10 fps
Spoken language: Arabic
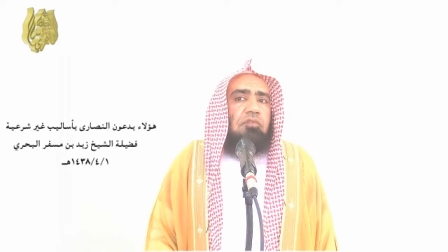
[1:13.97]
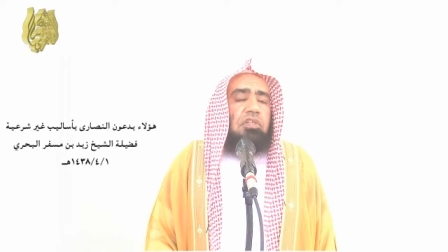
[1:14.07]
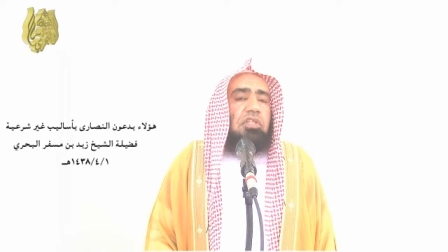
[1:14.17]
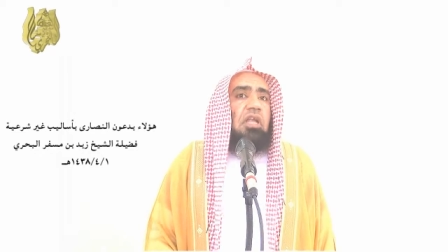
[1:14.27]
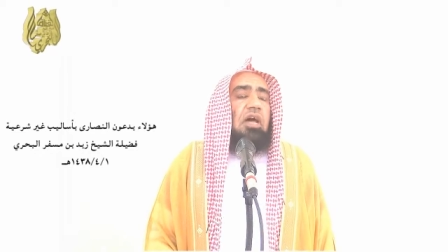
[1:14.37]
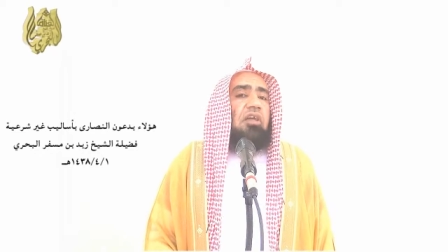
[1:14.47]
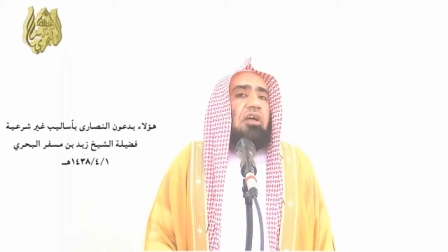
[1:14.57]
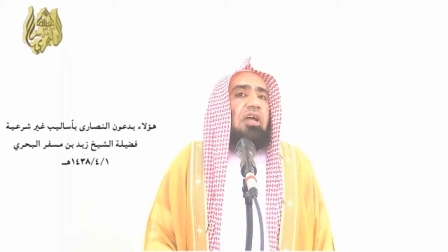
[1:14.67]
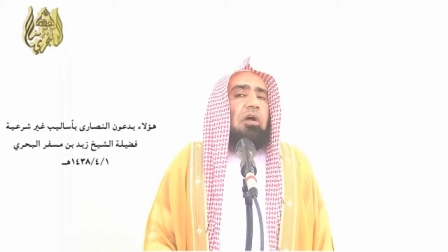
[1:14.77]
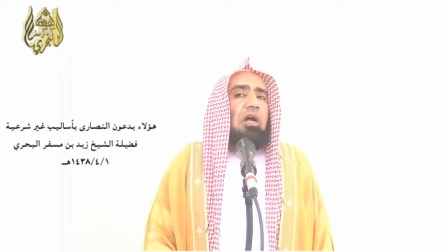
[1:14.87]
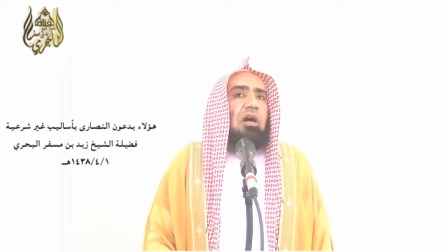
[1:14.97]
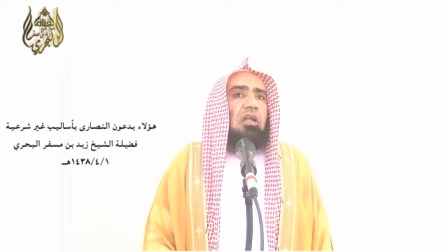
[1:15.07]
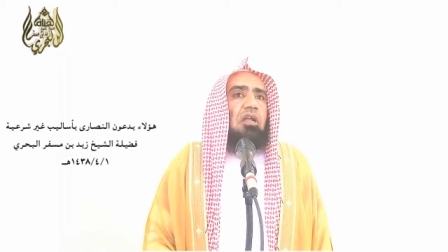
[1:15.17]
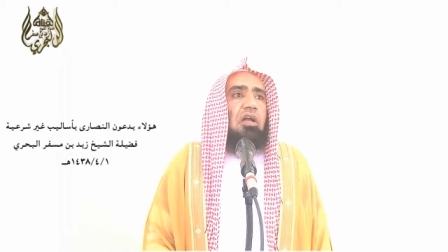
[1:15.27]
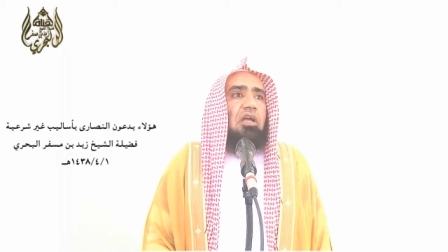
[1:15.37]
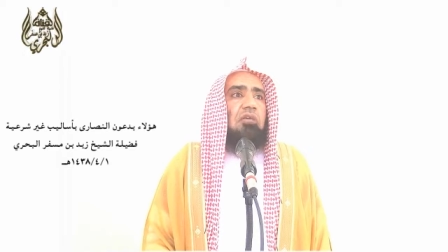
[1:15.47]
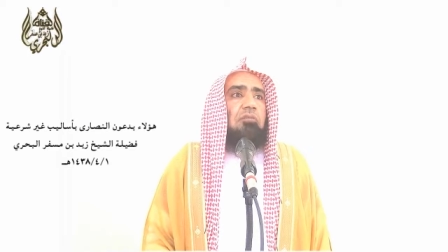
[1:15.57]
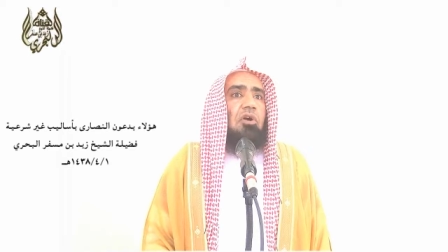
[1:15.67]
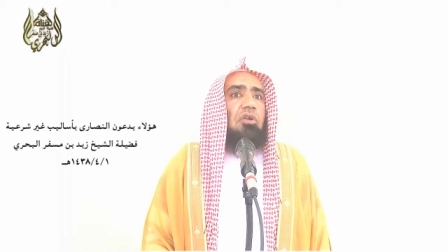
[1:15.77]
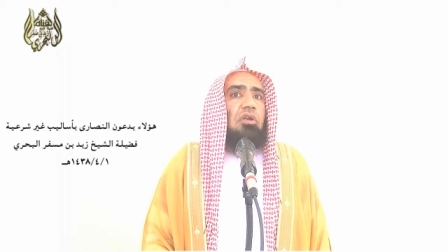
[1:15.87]
فدل هذا كما قال
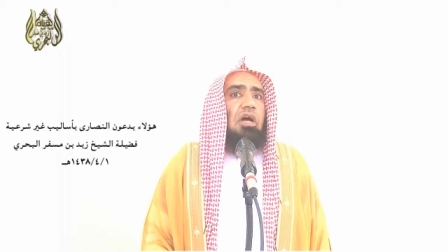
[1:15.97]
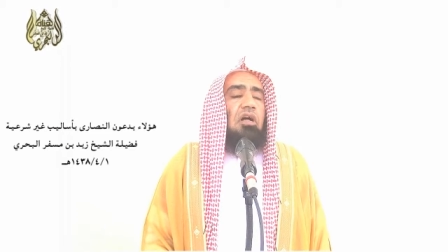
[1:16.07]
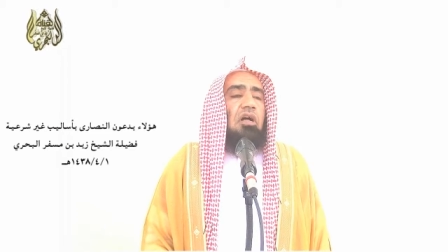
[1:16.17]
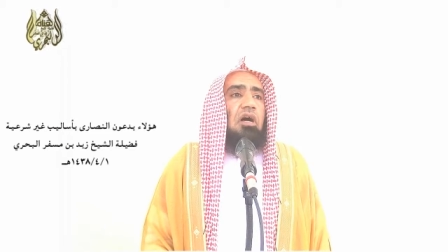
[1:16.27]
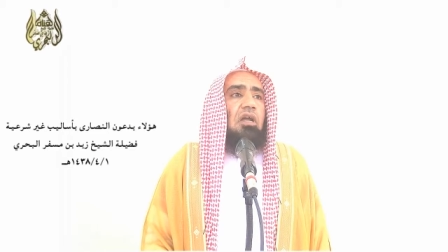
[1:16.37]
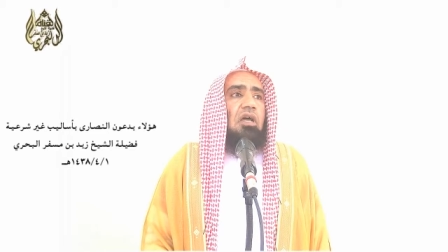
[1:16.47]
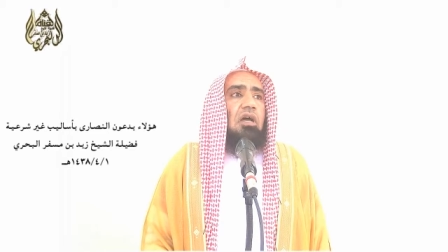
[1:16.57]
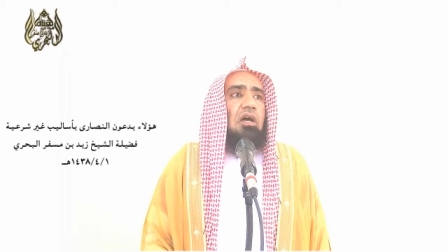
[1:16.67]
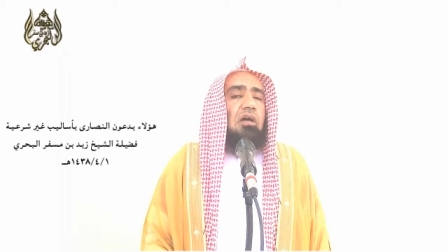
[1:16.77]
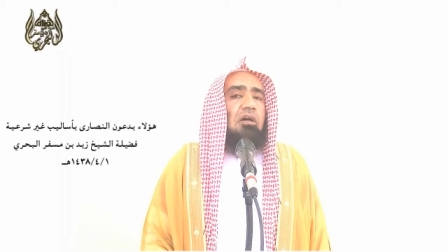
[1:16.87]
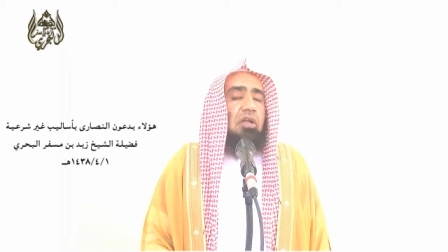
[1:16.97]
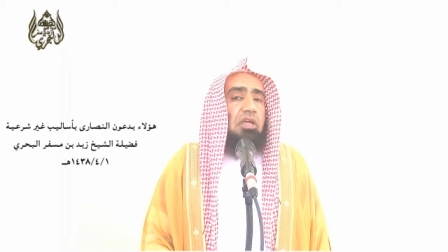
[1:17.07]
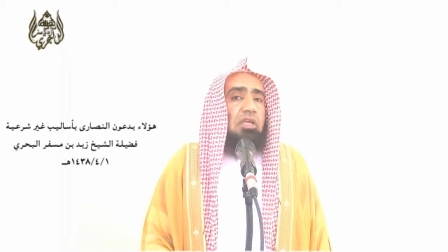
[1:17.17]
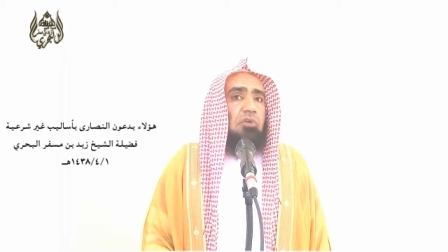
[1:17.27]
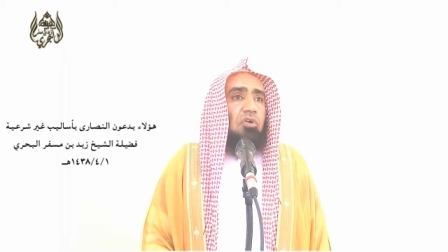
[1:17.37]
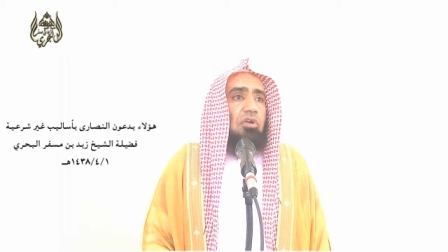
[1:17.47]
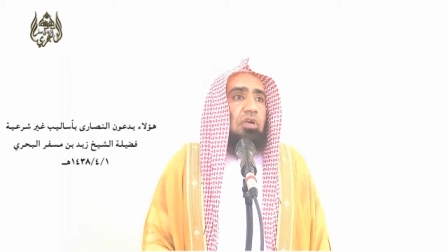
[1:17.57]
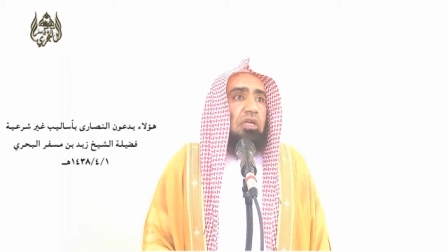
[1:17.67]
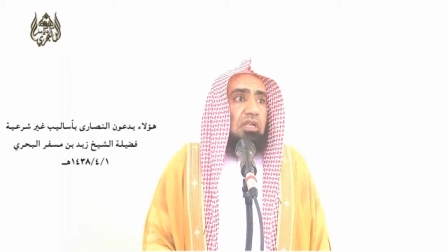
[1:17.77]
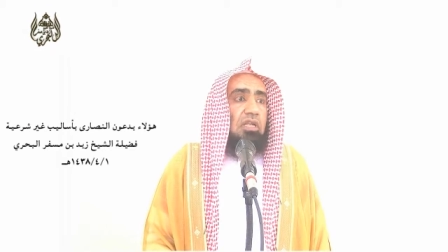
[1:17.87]
رحمه الله قال رحمه
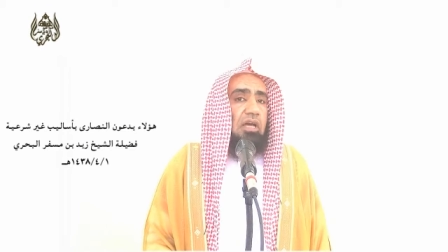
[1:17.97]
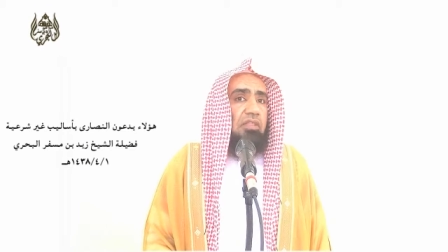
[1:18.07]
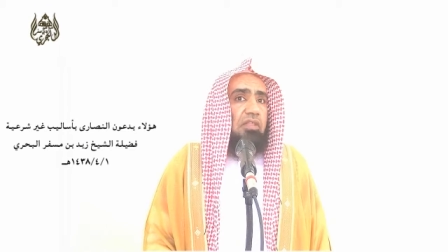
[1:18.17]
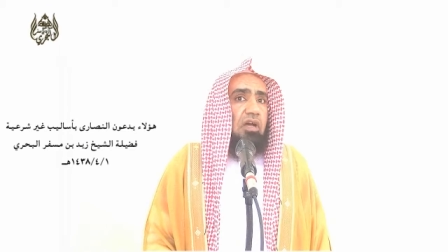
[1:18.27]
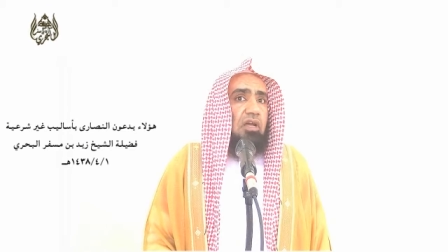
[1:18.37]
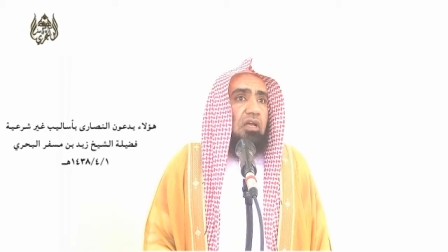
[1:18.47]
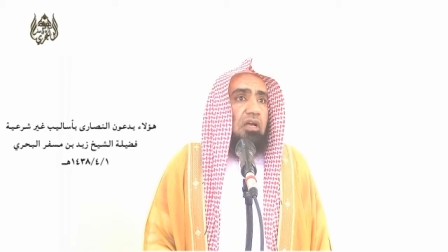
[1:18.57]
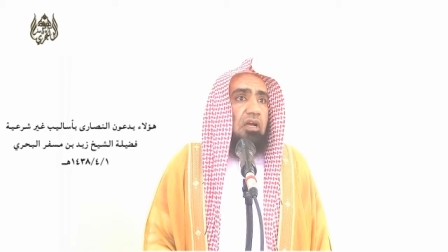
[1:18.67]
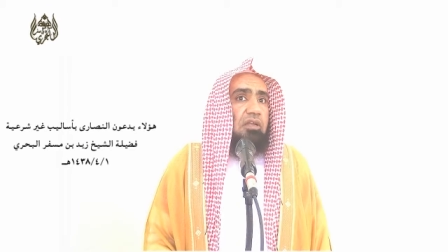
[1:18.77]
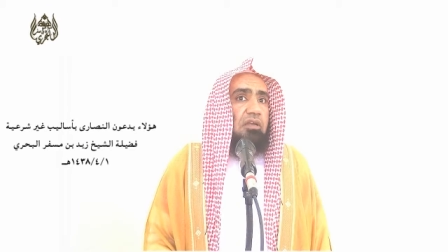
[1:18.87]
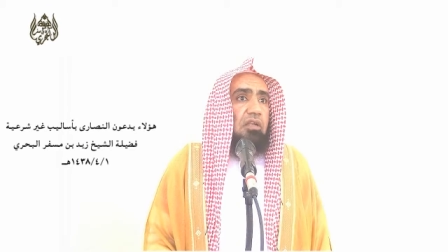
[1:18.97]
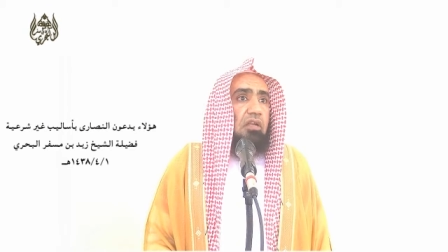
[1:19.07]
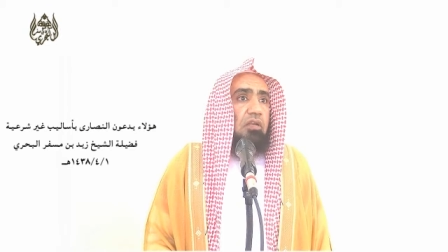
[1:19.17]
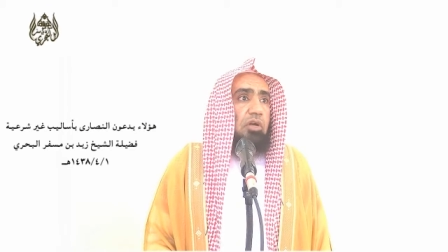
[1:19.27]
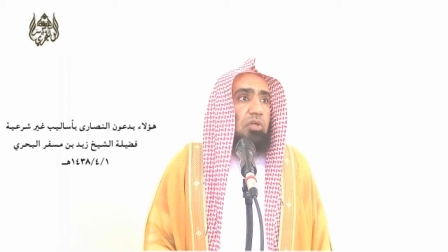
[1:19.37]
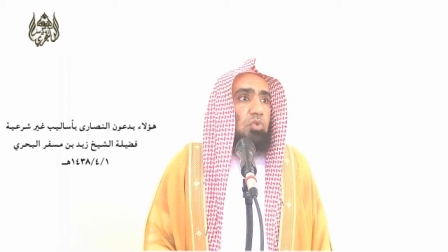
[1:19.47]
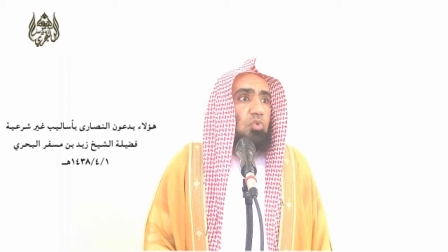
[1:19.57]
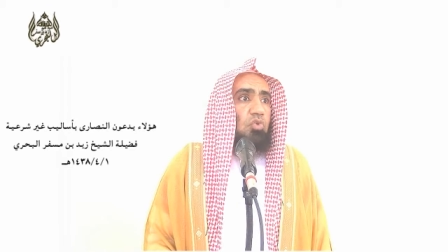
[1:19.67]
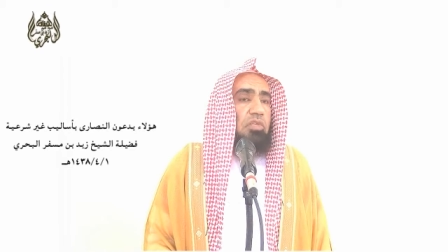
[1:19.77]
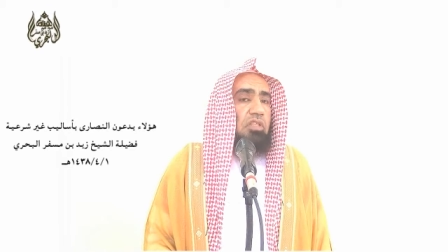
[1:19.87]
الله دل هذا على ان
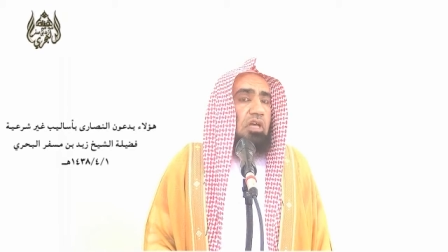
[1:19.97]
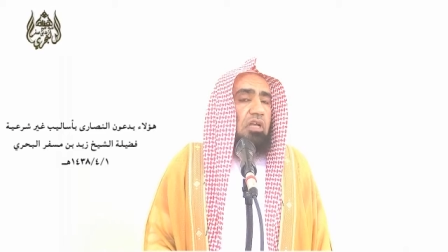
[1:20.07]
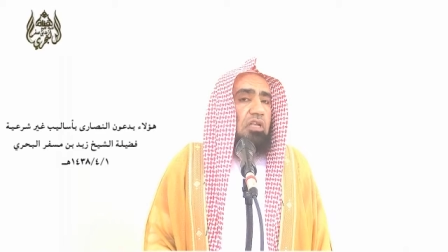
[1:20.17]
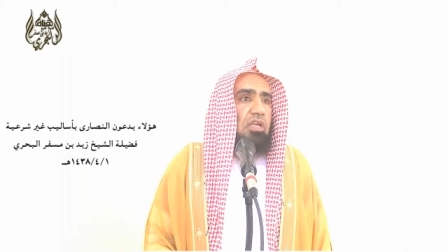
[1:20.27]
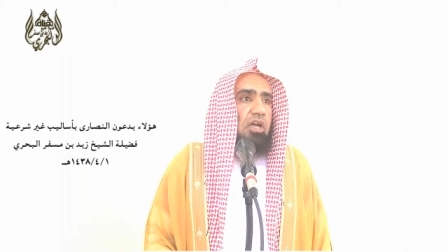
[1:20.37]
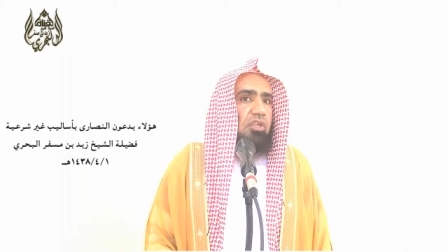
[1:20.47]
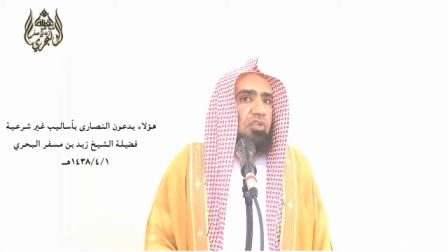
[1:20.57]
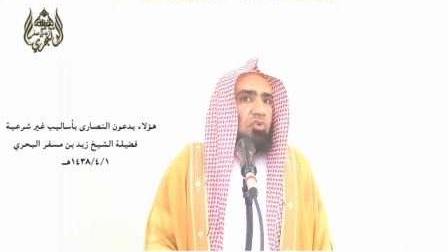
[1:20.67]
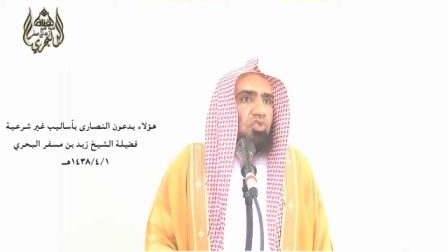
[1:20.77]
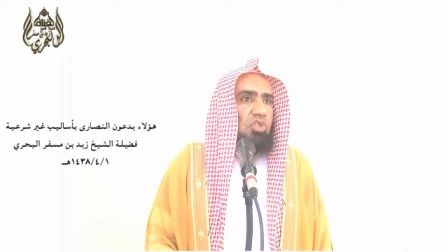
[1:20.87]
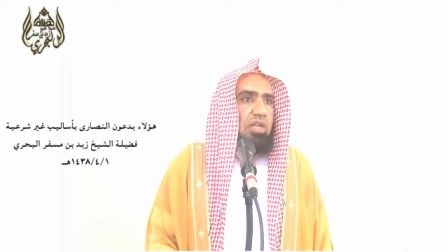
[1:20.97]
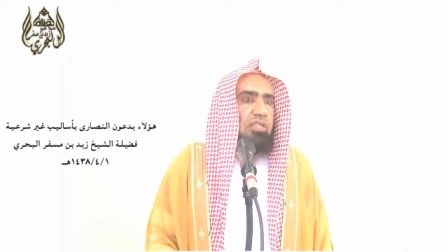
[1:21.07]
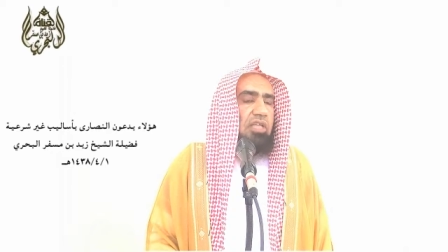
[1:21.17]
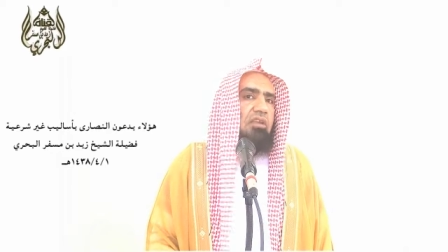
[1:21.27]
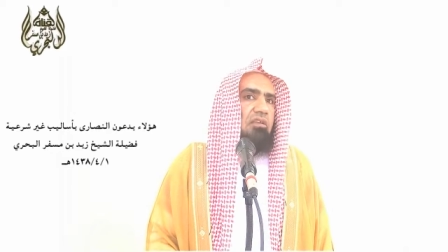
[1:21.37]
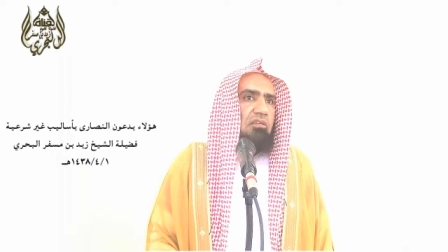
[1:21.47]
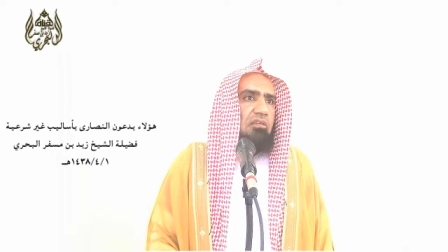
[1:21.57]
المقصود من ذلك ان يجادل